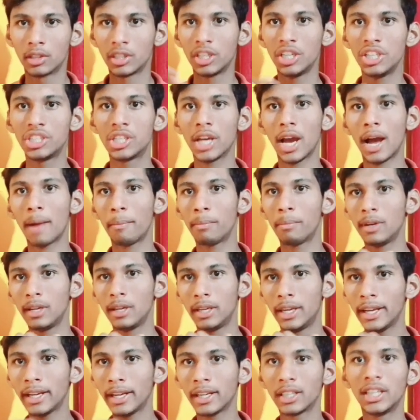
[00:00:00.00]
नीचे आप
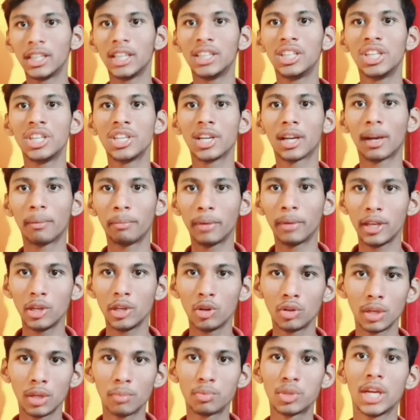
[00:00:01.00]
लिंक दे दीजिएगा अपने
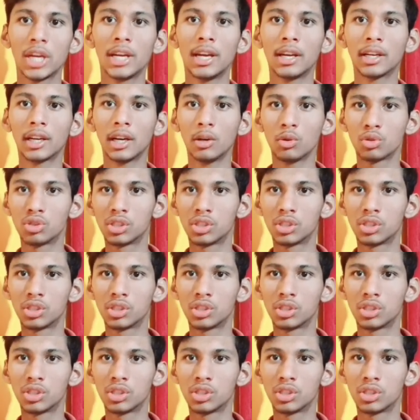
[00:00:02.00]
यूट्यूब चैनल का